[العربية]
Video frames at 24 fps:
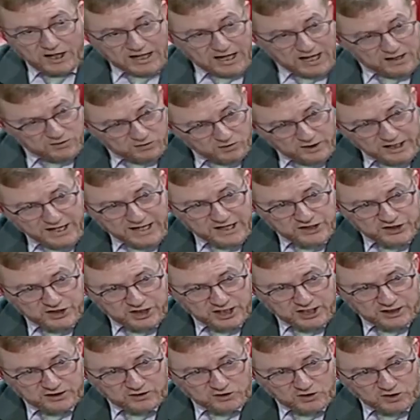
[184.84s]
القانون غيجي
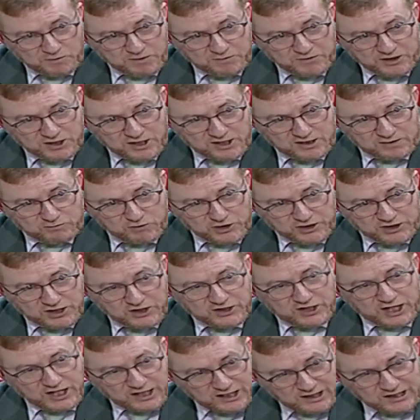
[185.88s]
عندكم المجلس
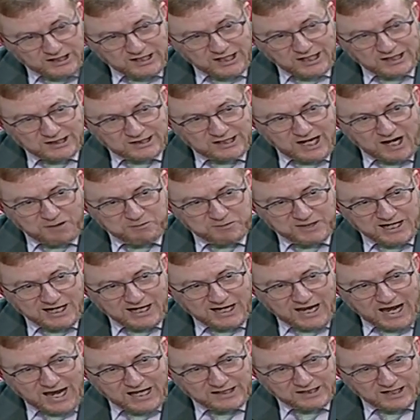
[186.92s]
المستشارين ديال الدعم ديال
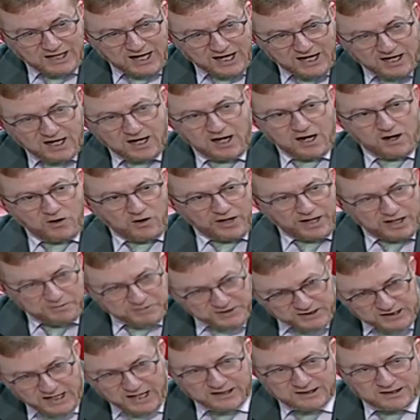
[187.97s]
الحاضره وحنا
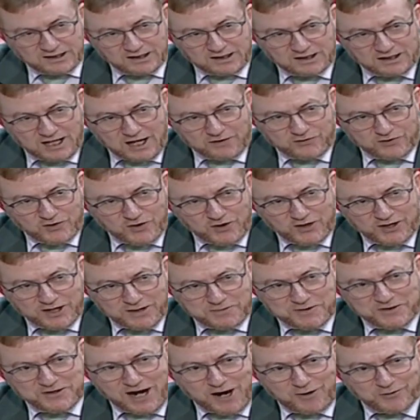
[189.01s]
مستعدين ندافعوا عليه
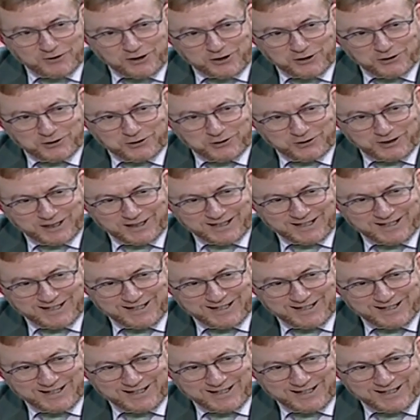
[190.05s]
باش عاود ردوا داك